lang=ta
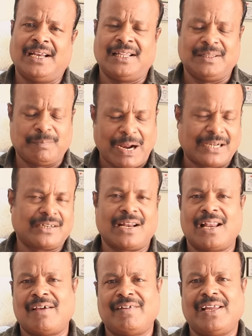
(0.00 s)
எனது பாட்டு
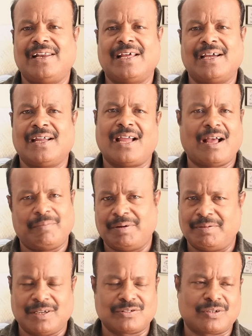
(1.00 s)
நல்லாவே இல்லை அப்படி
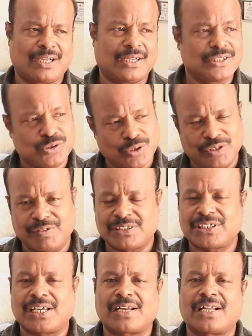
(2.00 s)
இப்படிலாம் சொன்னாங்க ஸோ
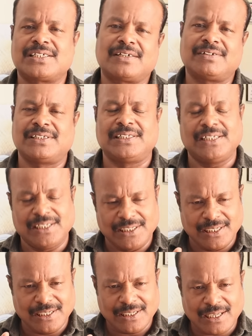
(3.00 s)
யுவன் சங்கர் ராஜா வந்து
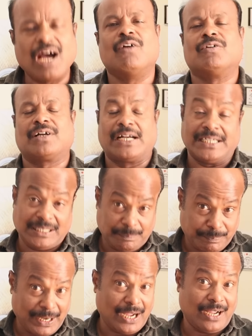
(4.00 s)
அவர்
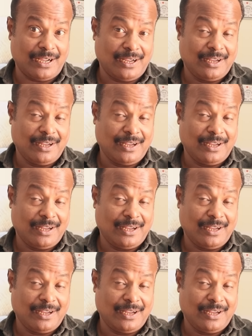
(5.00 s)
கண்டிப்பாக